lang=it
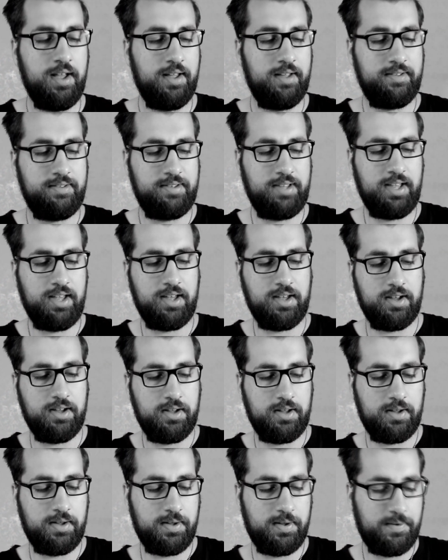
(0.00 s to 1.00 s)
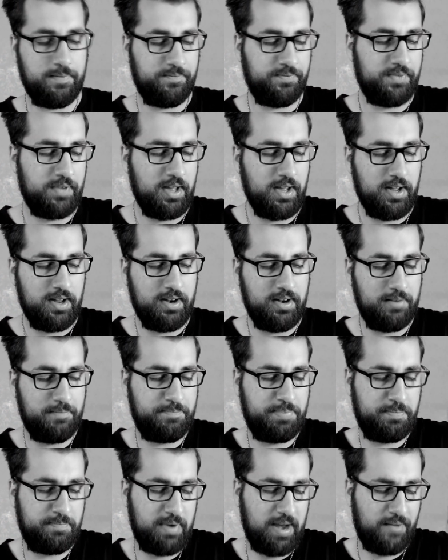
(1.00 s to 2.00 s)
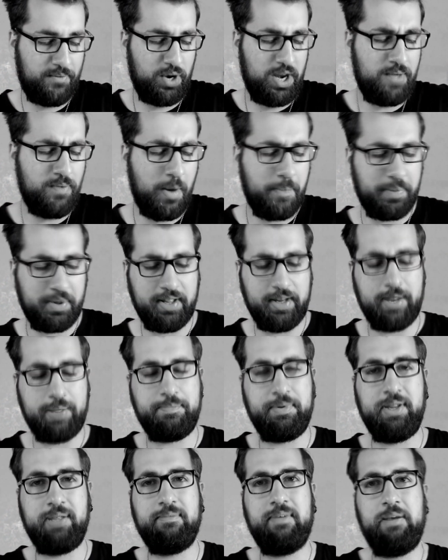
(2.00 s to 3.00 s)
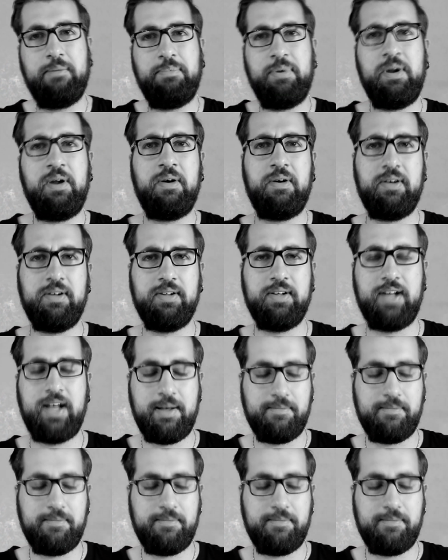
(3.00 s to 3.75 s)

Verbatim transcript: Sì, uh, la volevo aprire prima, però eh,